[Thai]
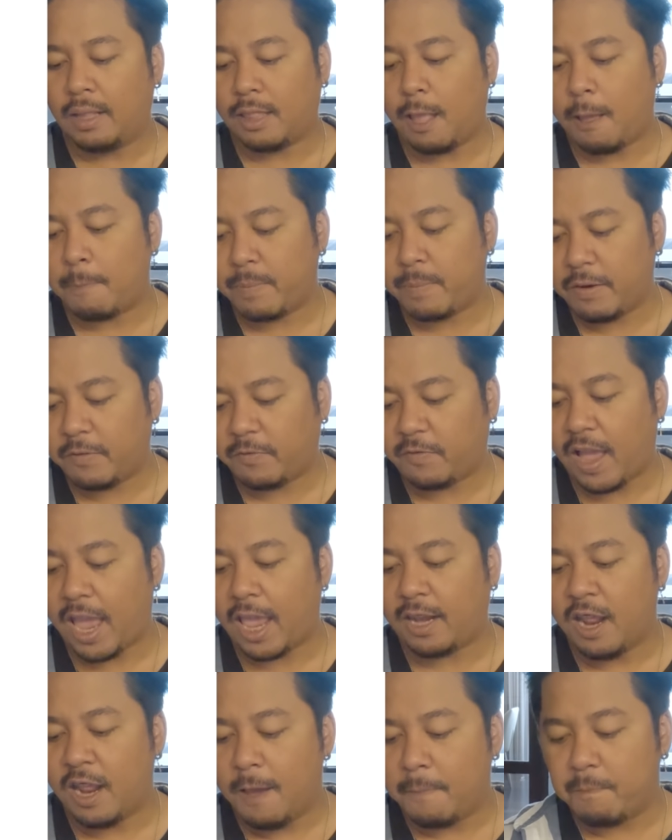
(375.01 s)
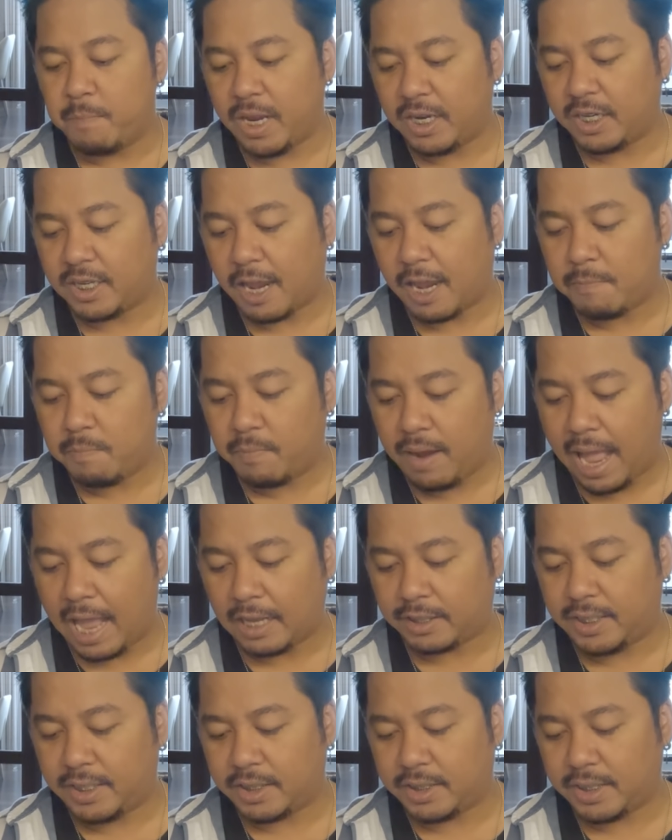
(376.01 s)
ถ้าเป็นแฟนเหมือนกันมาก
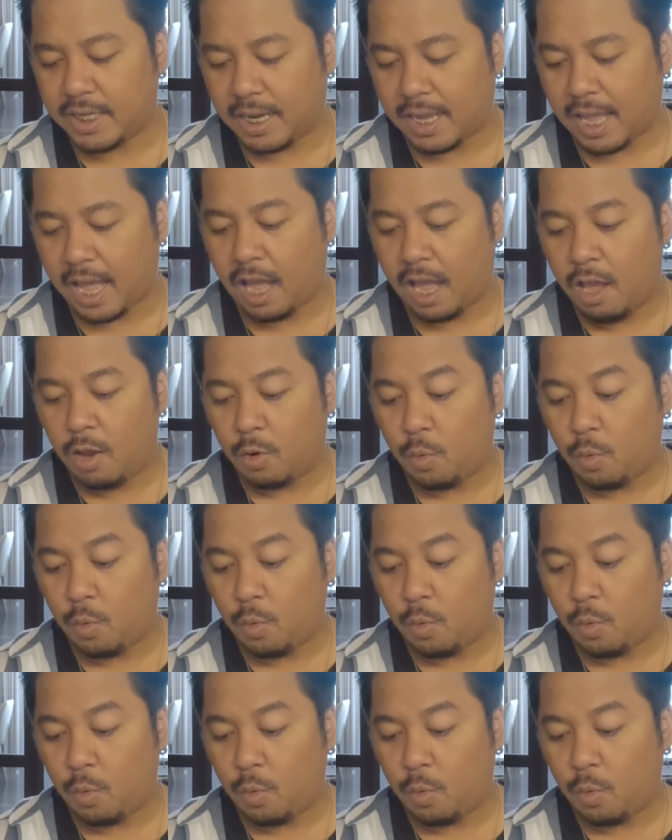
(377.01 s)
เชียร์เชียร์ค่ะ